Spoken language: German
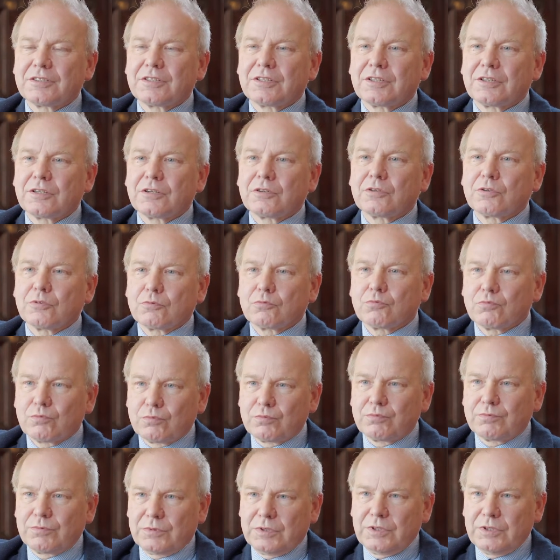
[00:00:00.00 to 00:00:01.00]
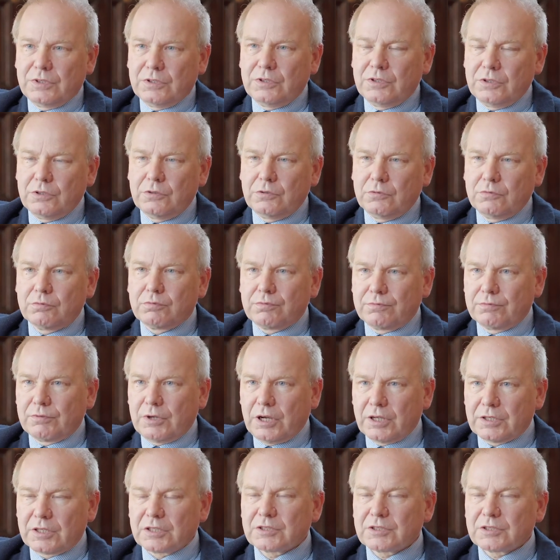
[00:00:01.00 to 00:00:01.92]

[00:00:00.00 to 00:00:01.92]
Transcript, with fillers: Äh, die, ja,